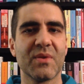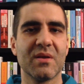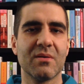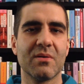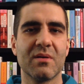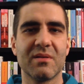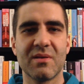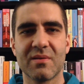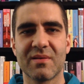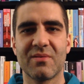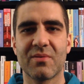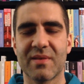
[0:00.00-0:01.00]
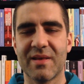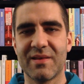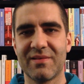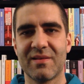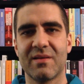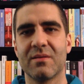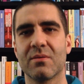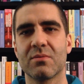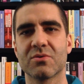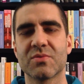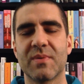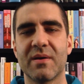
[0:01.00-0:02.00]
äh, die sich aus echten
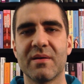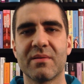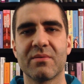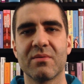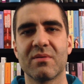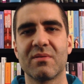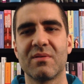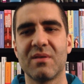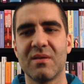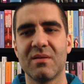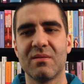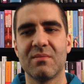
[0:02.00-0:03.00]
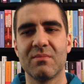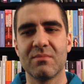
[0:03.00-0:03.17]
Erinnerungen speist und die